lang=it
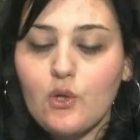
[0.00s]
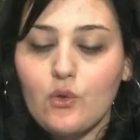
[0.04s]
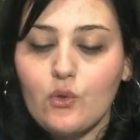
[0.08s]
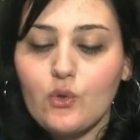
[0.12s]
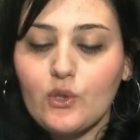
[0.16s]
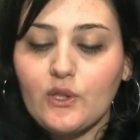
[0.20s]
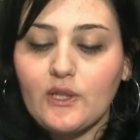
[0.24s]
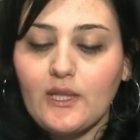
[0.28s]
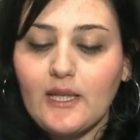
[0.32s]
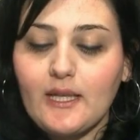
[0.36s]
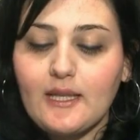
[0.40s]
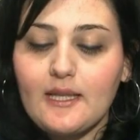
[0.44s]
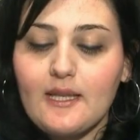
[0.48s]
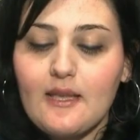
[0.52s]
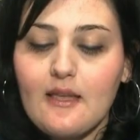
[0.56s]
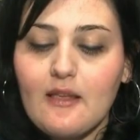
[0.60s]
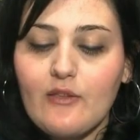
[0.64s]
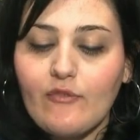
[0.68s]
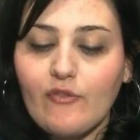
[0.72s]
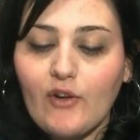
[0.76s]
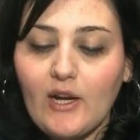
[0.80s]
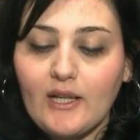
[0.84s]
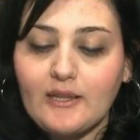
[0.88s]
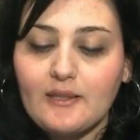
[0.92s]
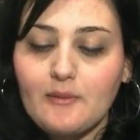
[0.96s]
dell'Ordine
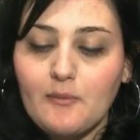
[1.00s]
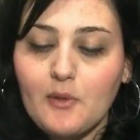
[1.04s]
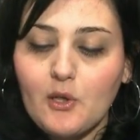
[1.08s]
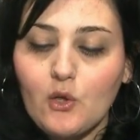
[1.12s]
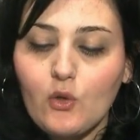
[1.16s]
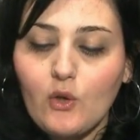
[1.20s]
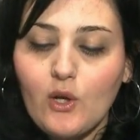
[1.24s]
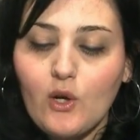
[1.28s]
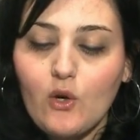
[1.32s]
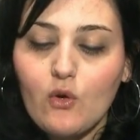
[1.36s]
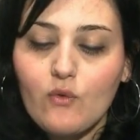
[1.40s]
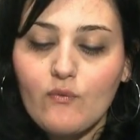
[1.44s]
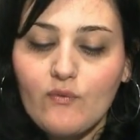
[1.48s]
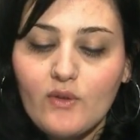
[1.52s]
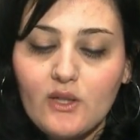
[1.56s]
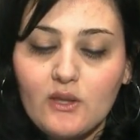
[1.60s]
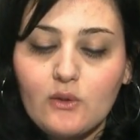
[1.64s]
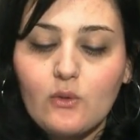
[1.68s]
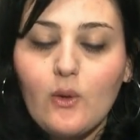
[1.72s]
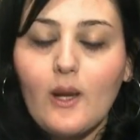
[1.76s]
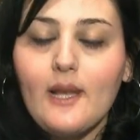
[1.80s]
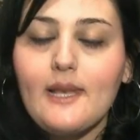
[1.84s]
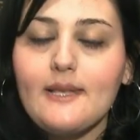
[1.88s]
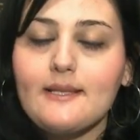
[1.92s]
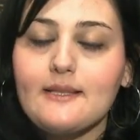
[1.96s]
dei Frati Minori
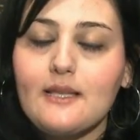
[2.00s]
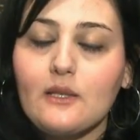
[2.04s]
Conventuali